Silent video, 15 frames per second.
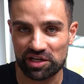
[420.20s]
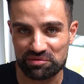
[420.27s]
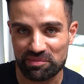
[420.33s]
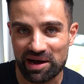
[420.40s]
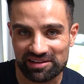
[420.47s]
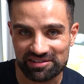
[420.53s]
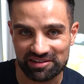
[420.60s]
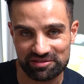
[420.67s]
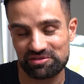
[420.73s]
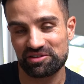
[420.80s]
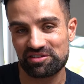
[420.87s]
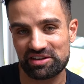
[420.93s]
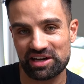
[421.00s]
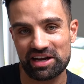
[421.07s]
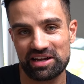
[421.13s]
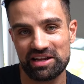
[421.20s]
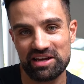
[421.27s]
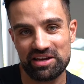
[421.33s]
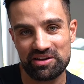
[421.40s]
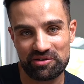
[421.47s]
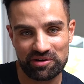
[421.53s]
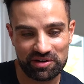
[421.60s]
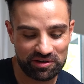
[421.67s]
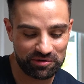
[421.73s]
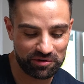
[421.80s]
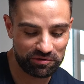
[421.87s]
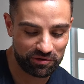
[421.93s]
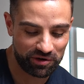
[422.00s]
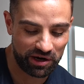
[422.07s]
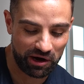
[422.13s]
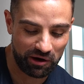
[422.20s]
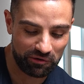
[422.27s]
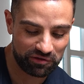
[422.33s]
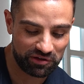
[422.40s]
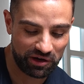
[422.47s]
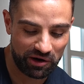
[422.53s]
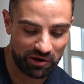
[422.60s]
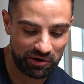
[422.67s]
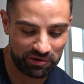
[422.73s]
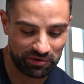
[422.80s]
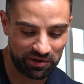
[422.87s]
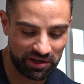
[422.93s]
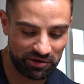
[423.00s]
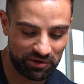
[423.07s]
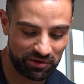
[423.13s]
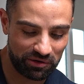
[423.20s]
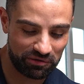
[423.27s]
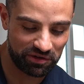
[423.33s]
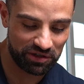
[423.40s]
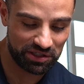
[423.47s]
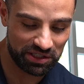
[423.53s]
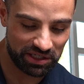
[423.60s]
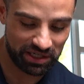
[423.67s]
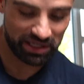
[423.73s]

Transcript: Ich mag das, ich finde das geil. Ihr könnt ihr natürlich vorher auftauen oder ihr könnt auch frische